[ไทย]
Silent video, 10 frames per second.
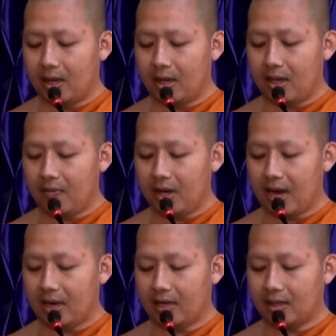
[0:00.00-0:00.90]
ระยะเว
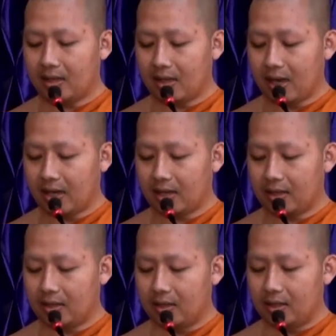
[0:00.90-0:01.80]
ลาหนึ่งเดือน
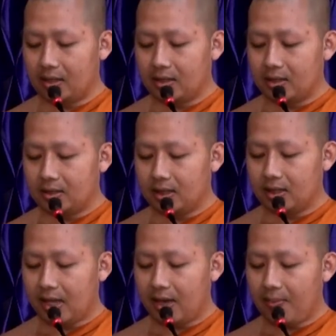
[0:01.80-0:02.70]
ซึ่ง
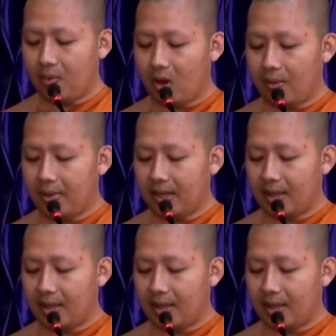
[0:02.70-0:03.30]
ได้รับความเมต